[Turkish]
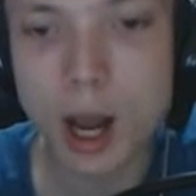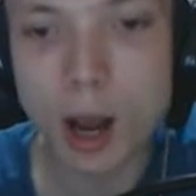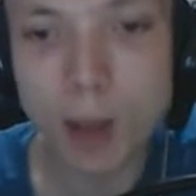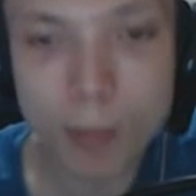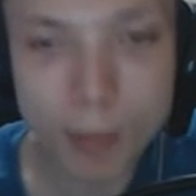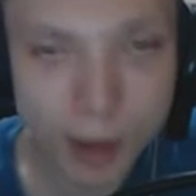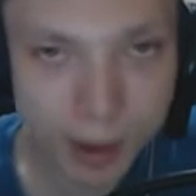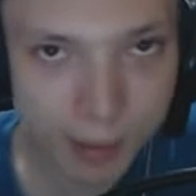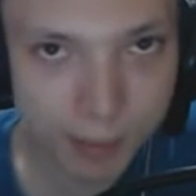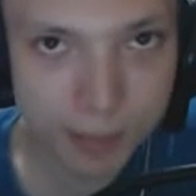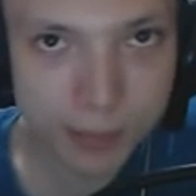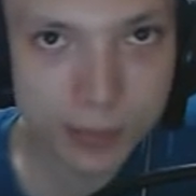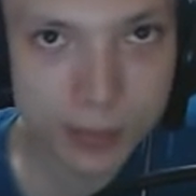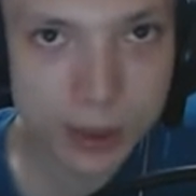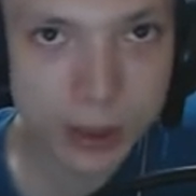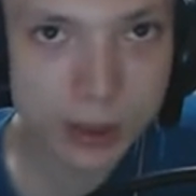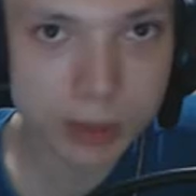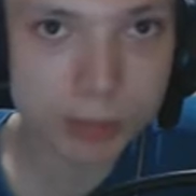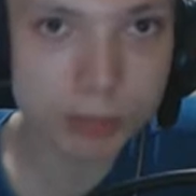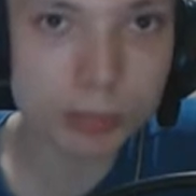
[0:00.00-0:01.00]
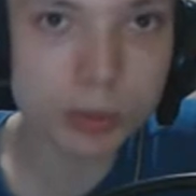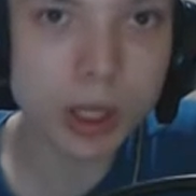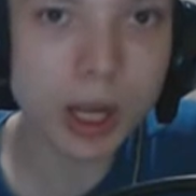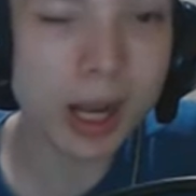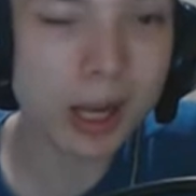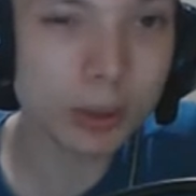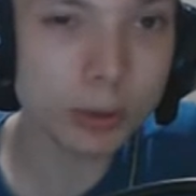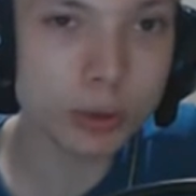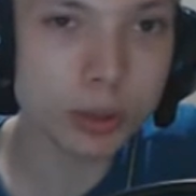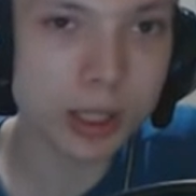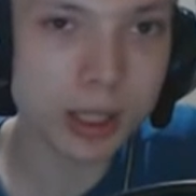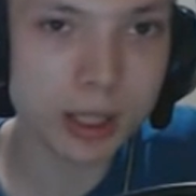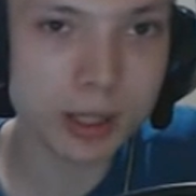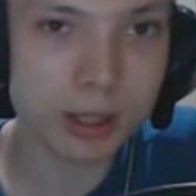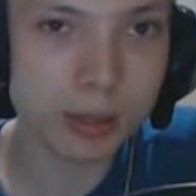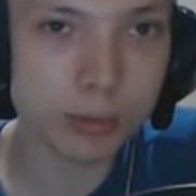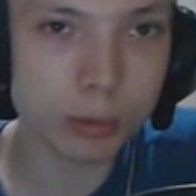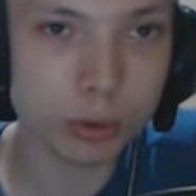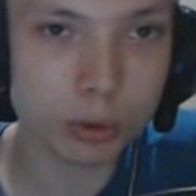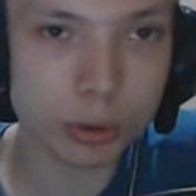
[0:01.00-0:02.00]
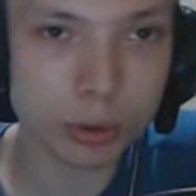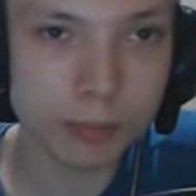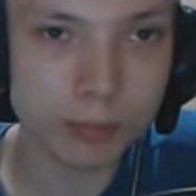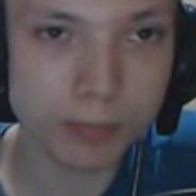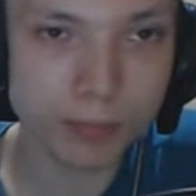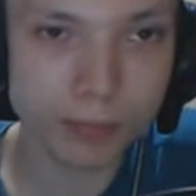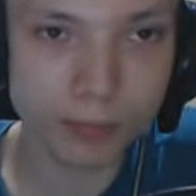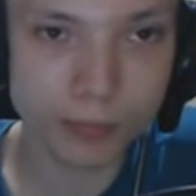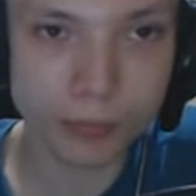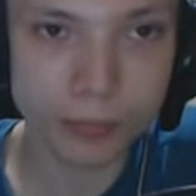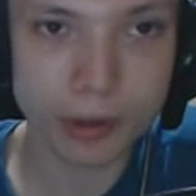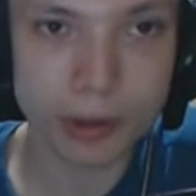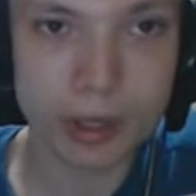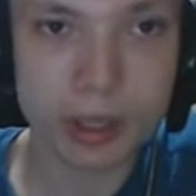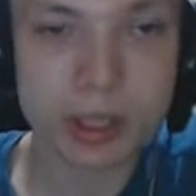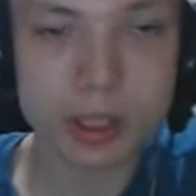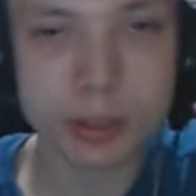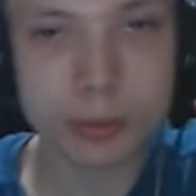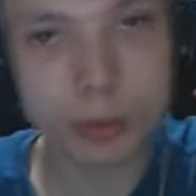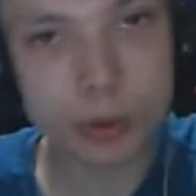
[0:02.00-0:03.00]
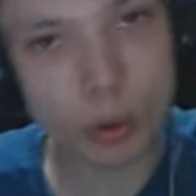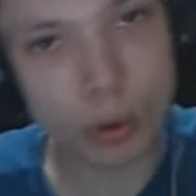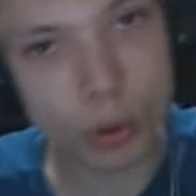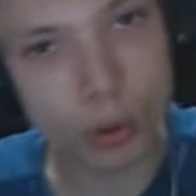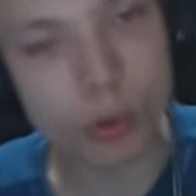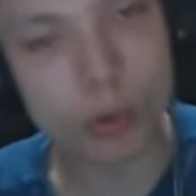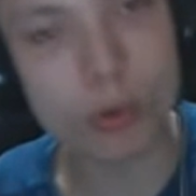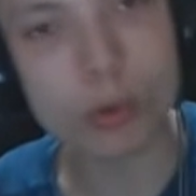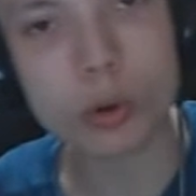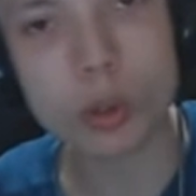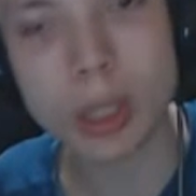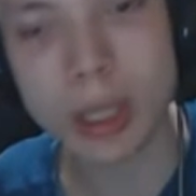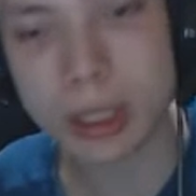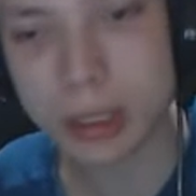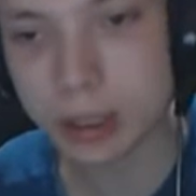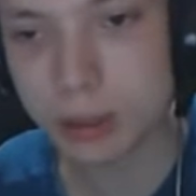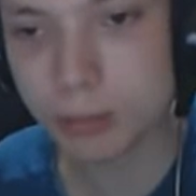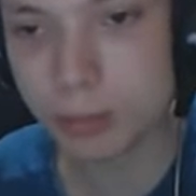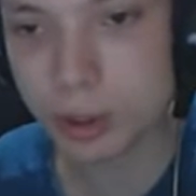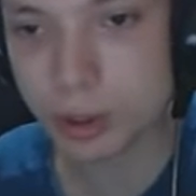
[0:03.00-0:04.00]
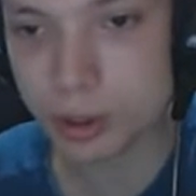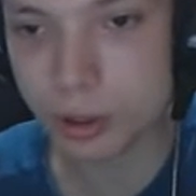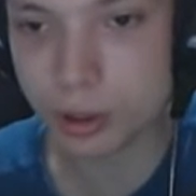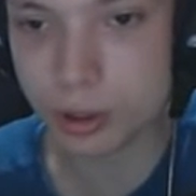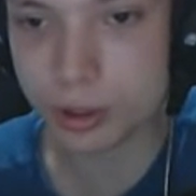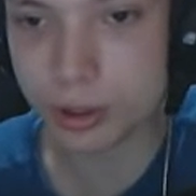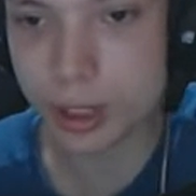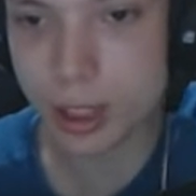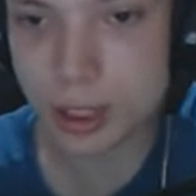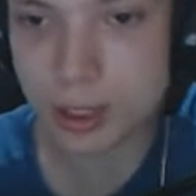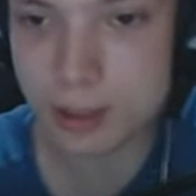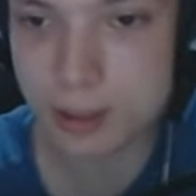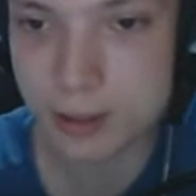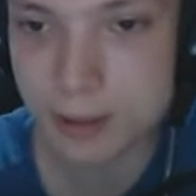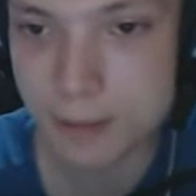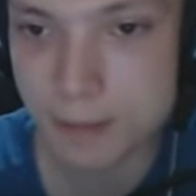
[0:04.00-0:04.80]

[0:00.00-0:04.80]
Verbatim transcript: ama daha güzelini buldum. Şimdi o kulaklığımızı göreceğiz.